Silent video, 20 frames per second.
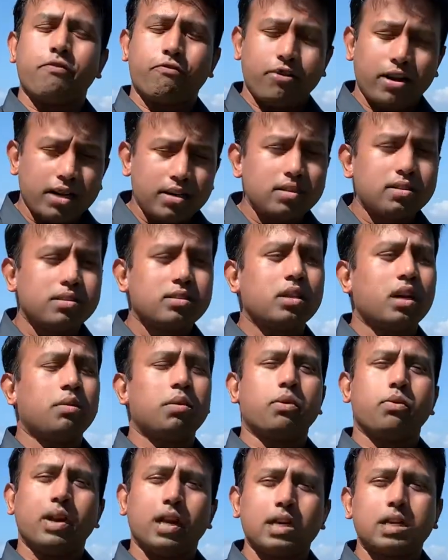ফ্রেন্ডস
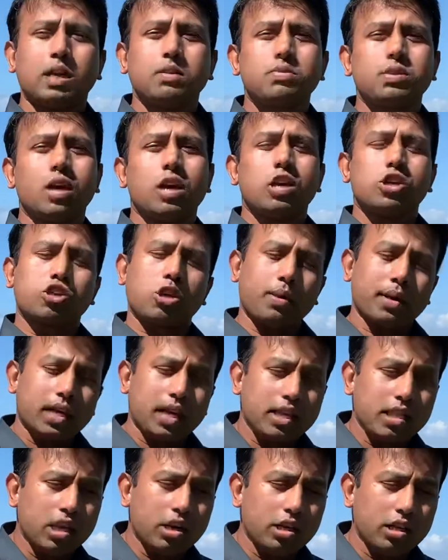আমার রিলেটিভস সবাইকে
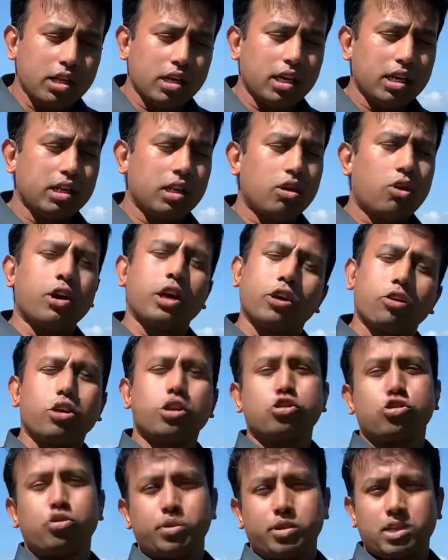ঈদের ঈদের ঈদের অনেক
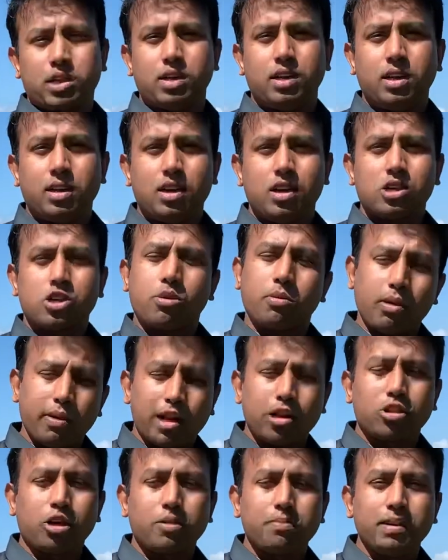অনেক শুভেচ্ছা সবাই
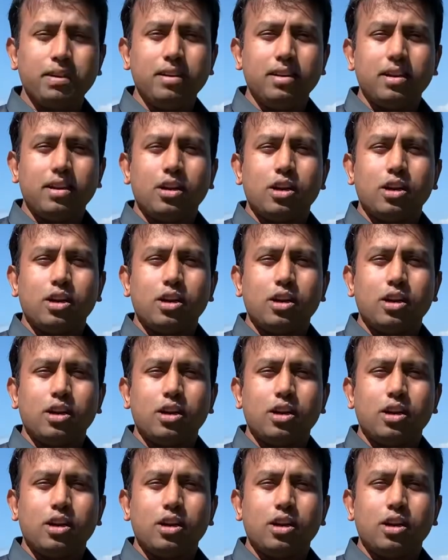ভালো থাকবেন